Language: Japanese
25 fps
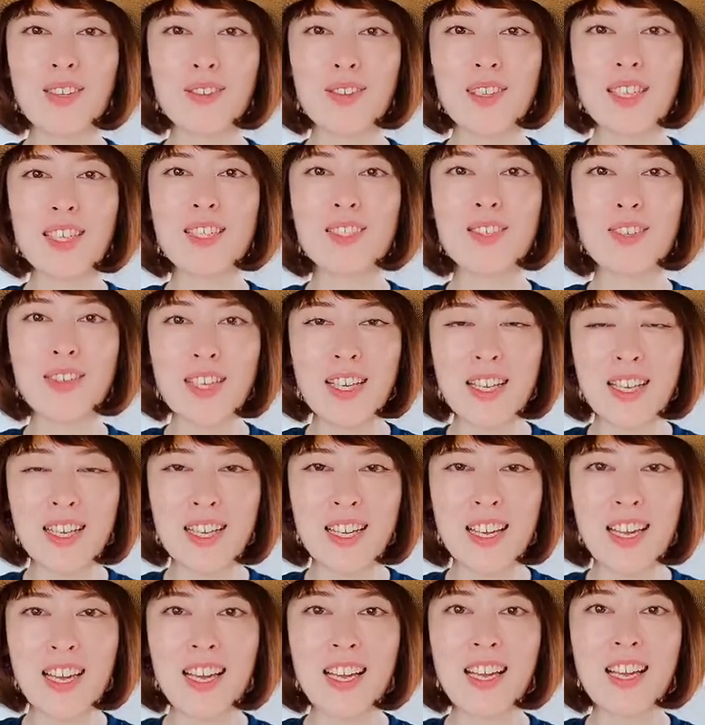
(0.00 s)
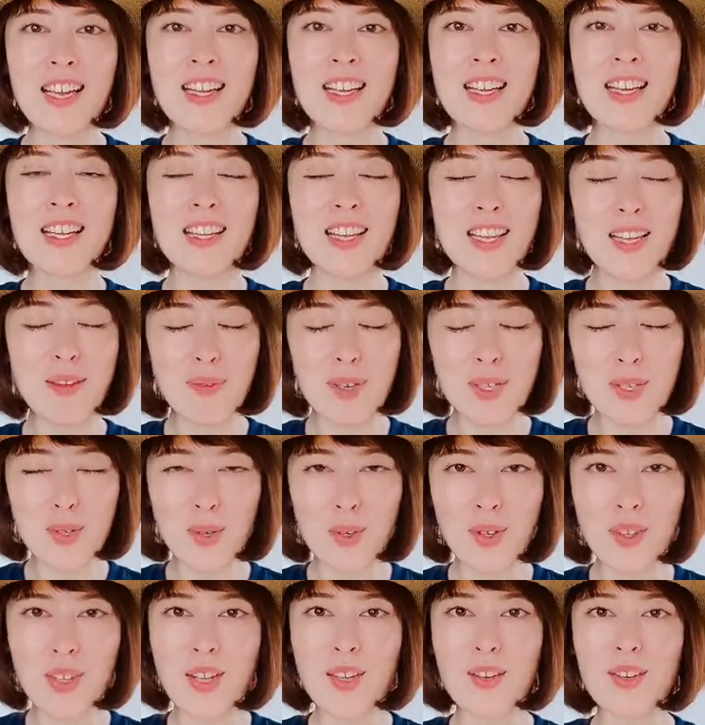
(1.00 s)
一緒にやっていきましょ
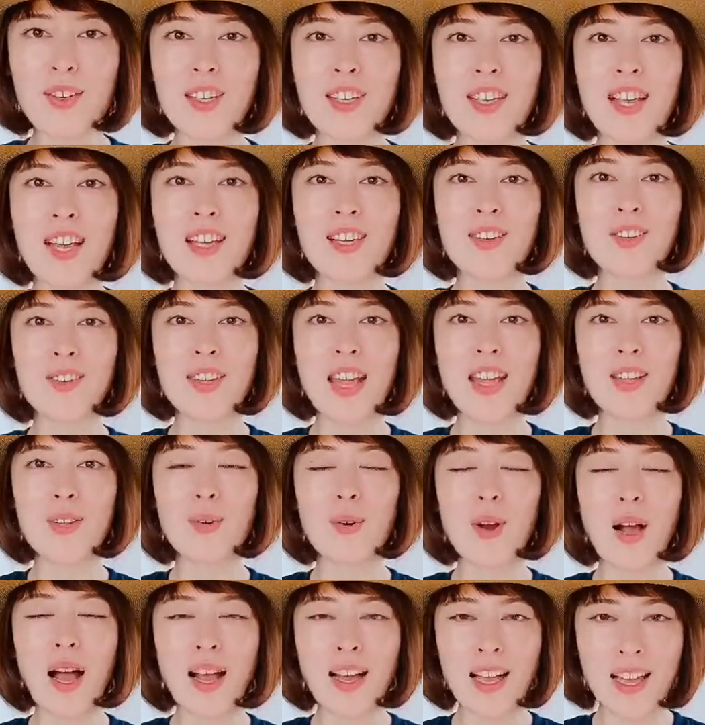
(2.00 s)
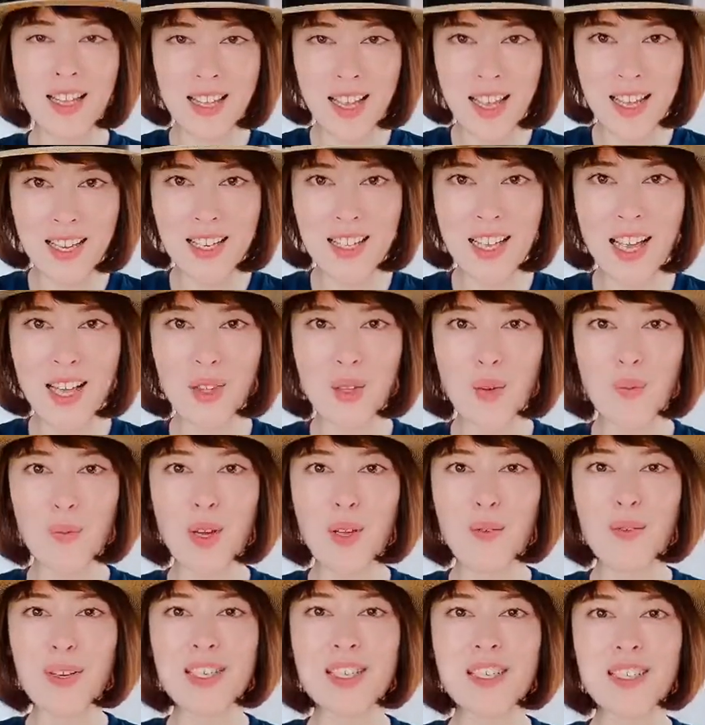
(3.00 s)
うっていうような内容で動画を上げていきたいと
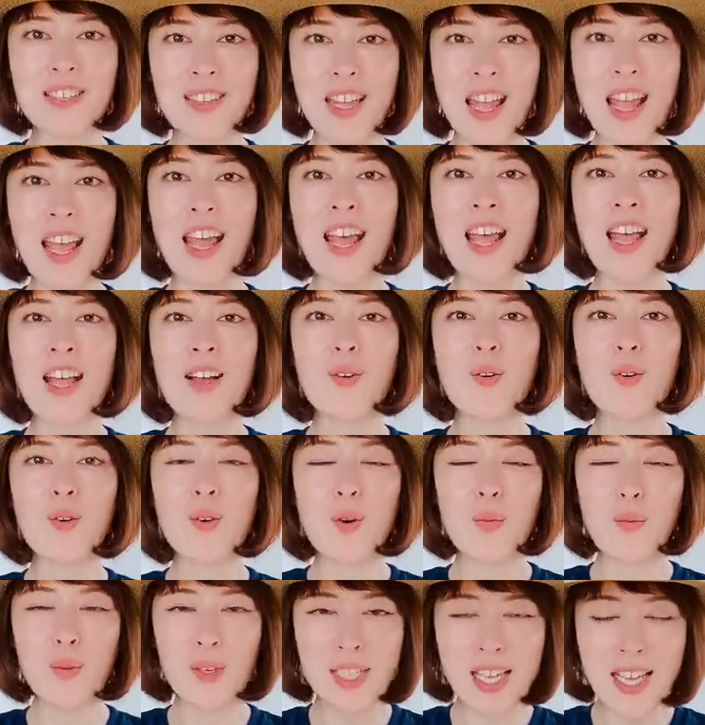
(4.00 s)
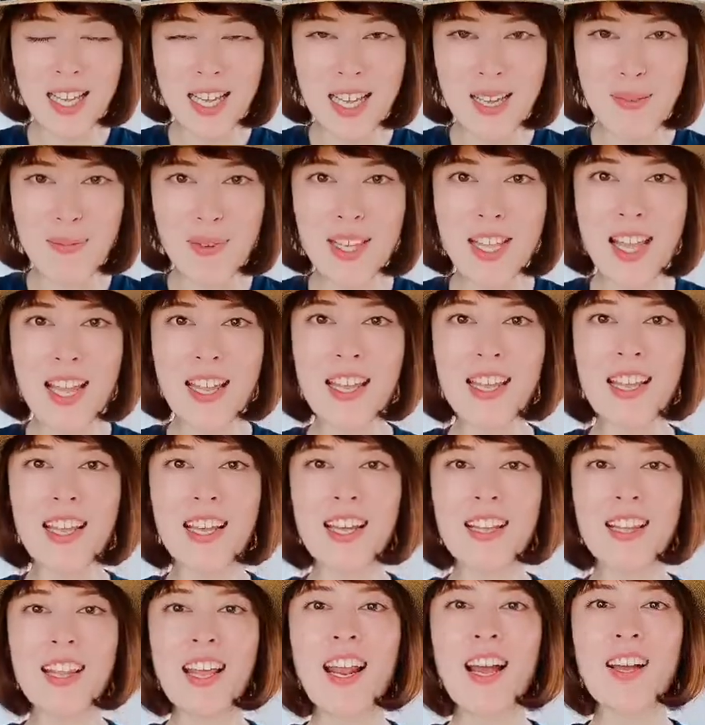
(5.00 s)
思いますので、今後もぜひ見ていただ
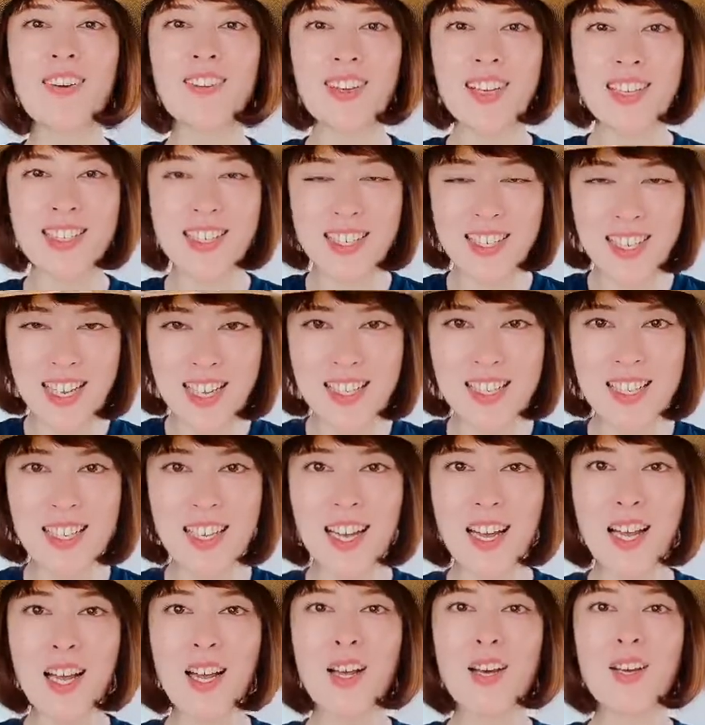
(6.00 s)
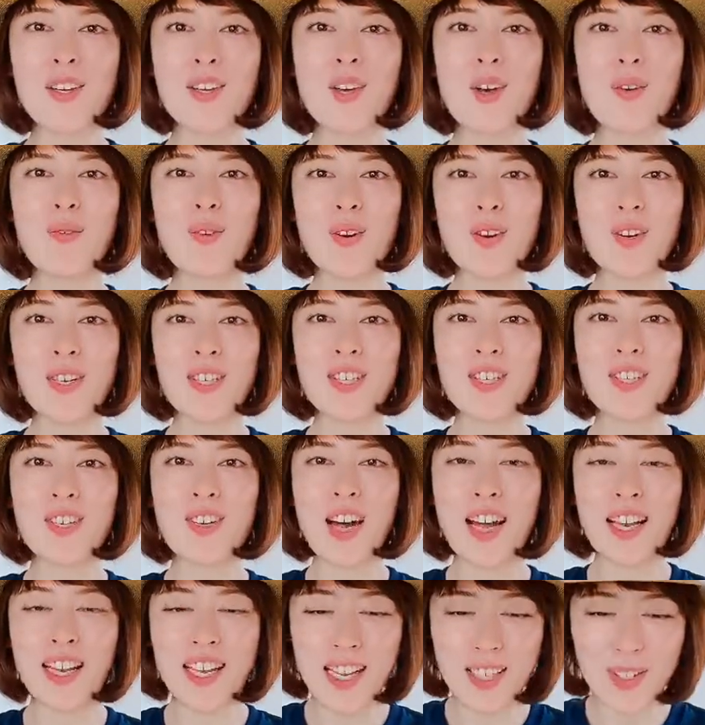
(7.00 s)
けたら嬉しいです。今日もご視聴
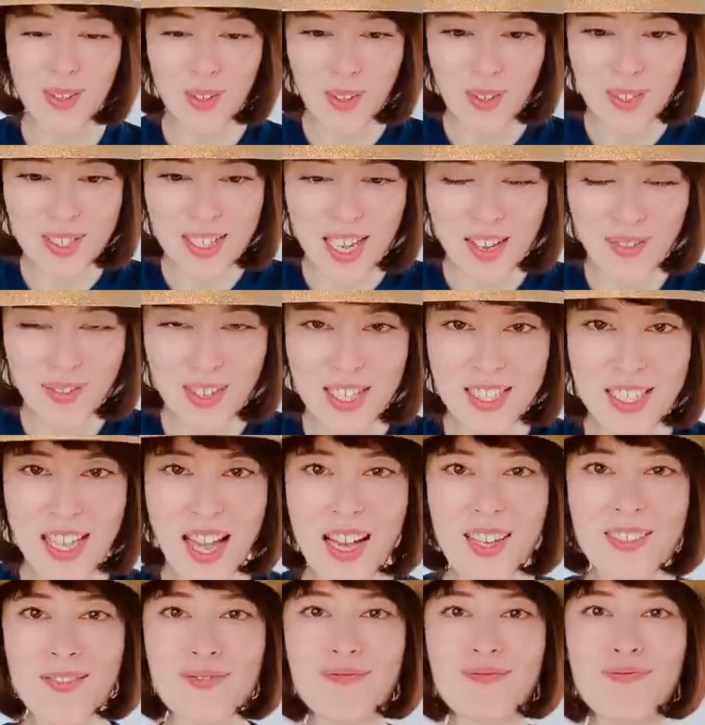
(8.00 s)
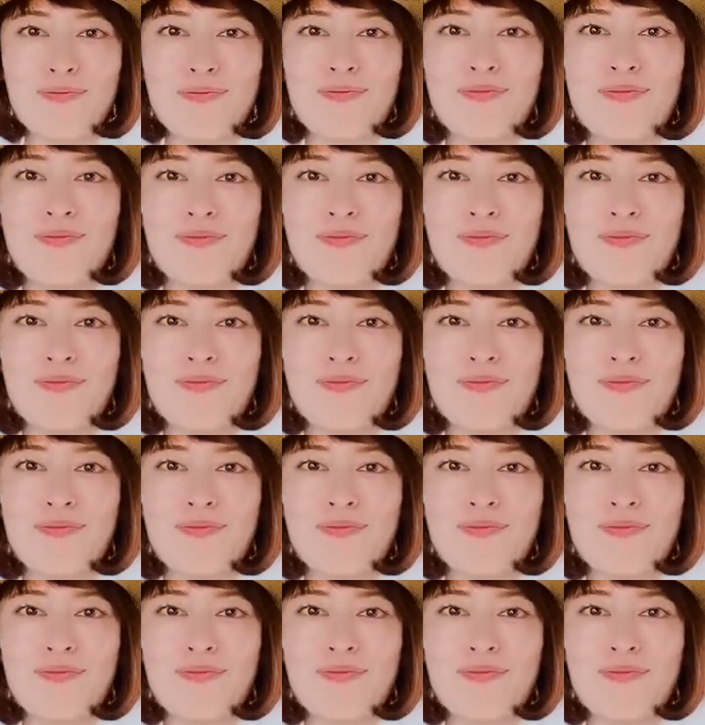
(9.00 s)
ありがとうございました。